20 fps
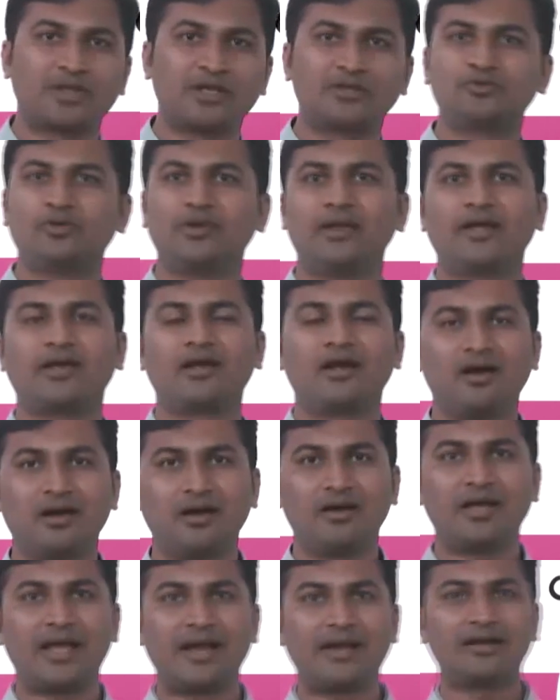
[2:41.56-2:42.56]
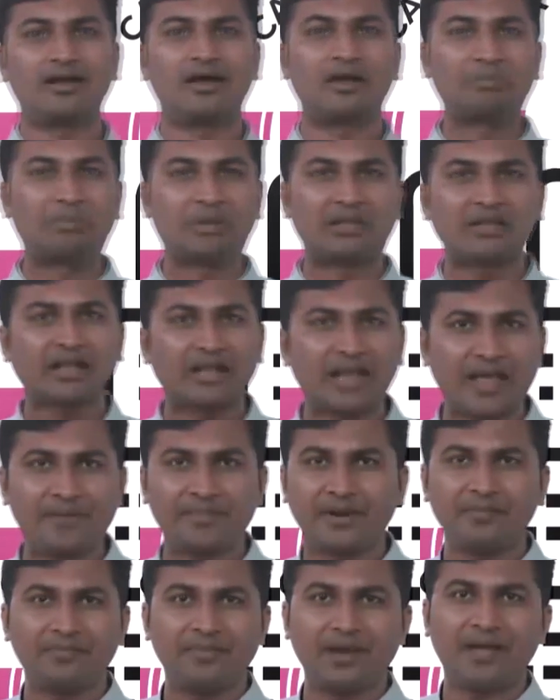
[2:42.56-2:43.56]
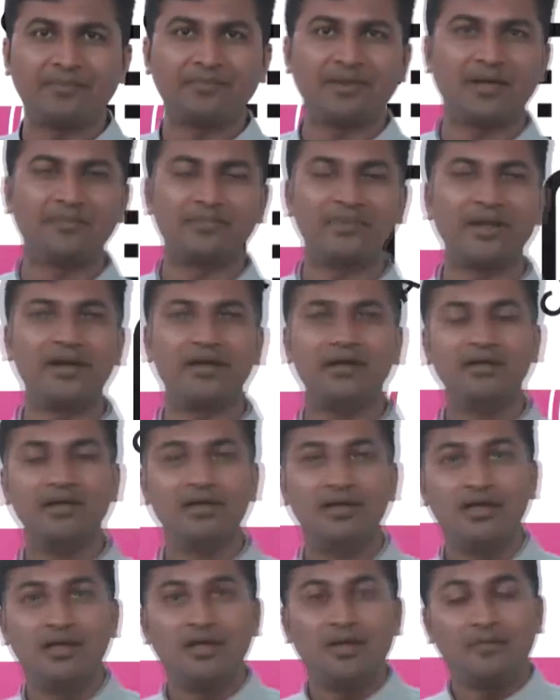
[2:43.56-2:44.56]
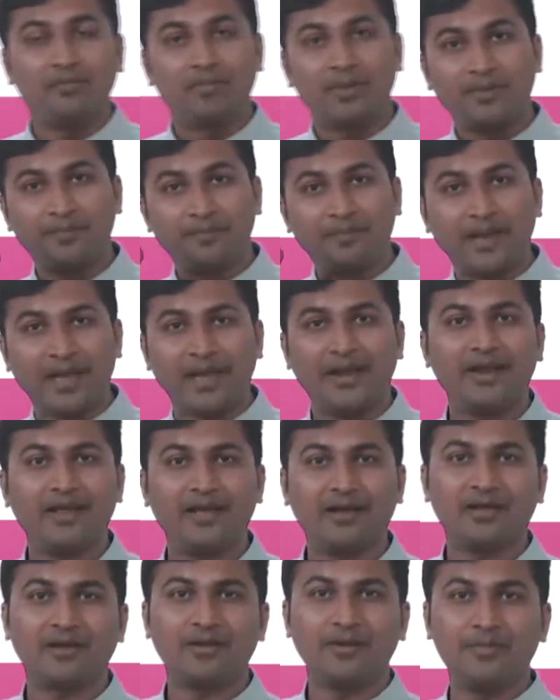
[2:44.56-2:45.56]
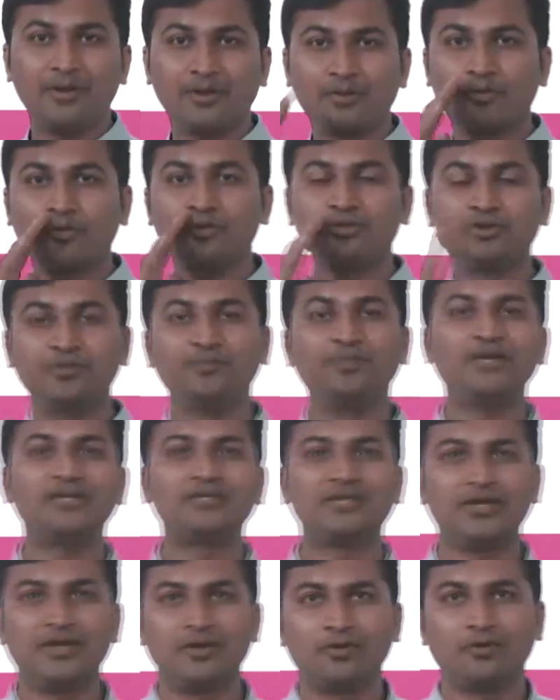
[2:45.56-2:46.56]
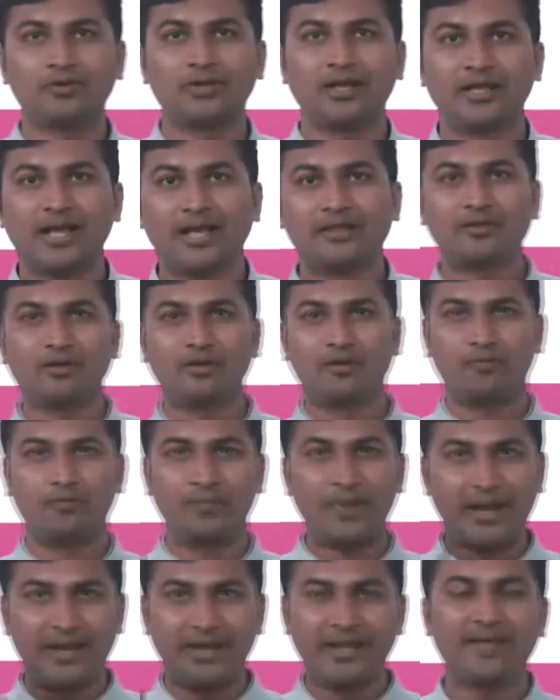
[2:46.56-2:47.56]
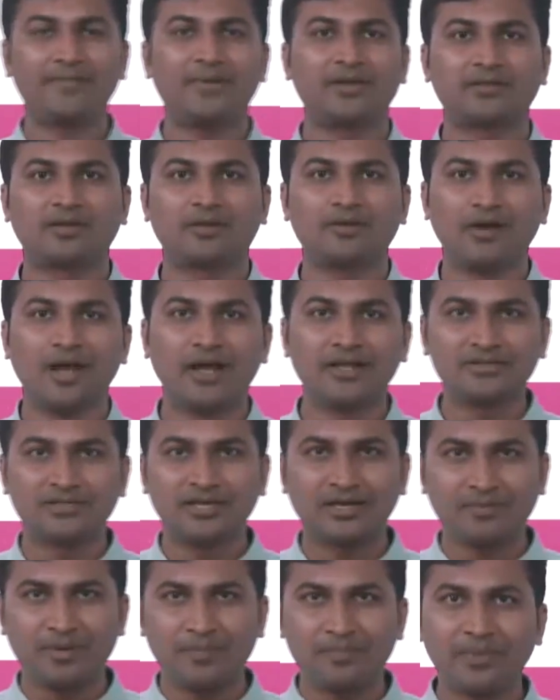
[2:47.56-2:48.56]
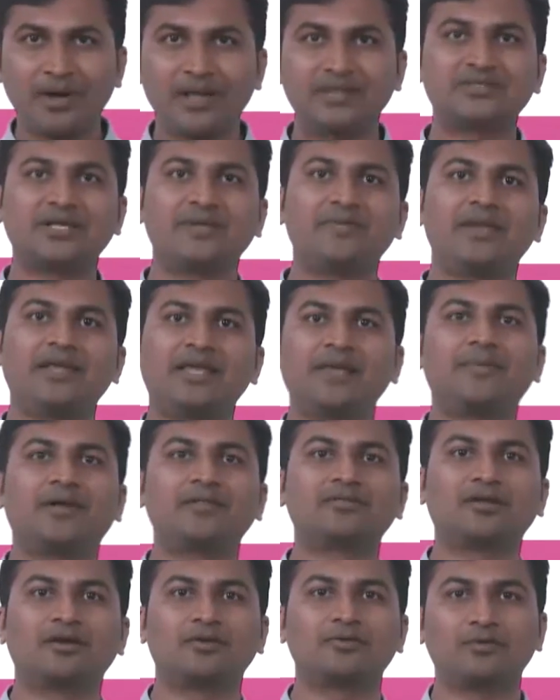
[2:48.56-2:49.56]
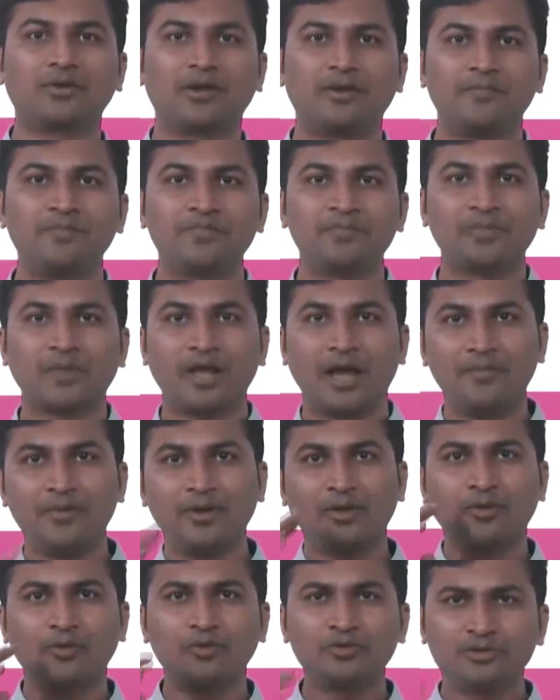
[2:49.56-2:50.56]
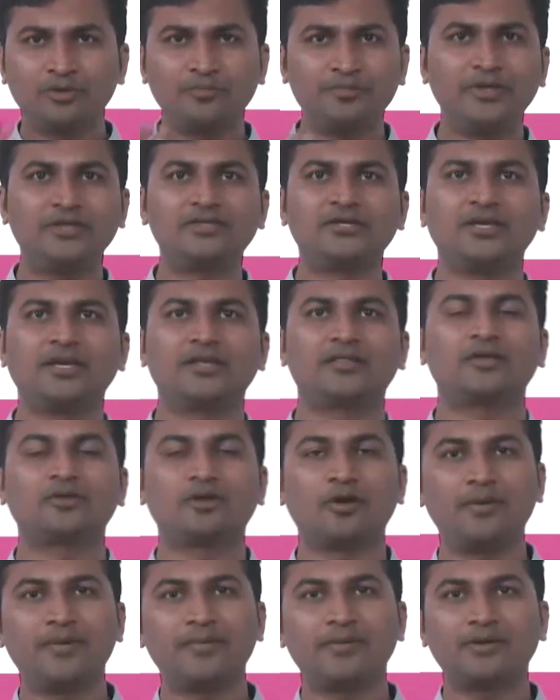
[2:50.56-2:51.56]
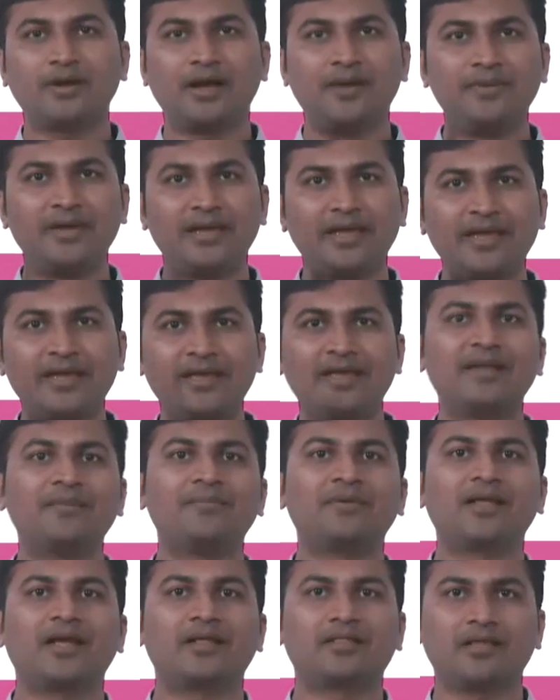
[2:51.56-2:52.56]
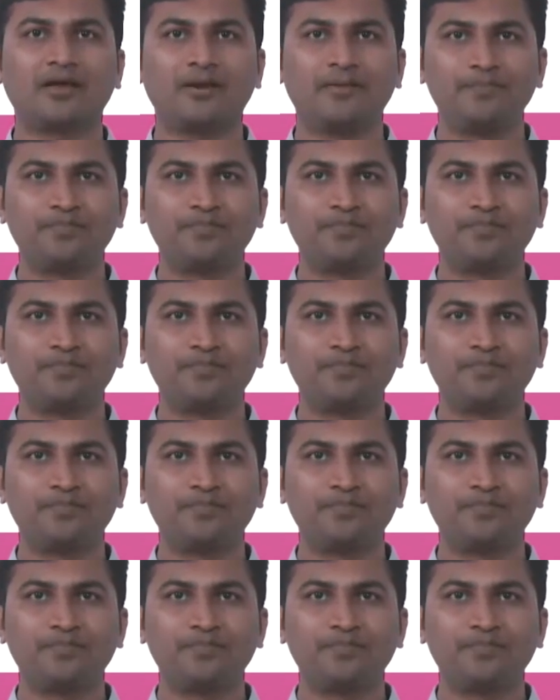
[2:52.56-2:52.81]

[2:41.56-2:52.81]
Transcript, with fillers: सुलेखा एंड अर्बन क्लैप एंड ब्ला ब्ला ब्ला बट पहले अगर हमें कुछ भी चाहिए होता याद करो पहले की बात कर रहा हूँ आज से अगर मैं पाँच साल पहले की बात कर दूँ ना हमें कुछ भी चाहिए था तो हमें हमें एक ही नंबर याद था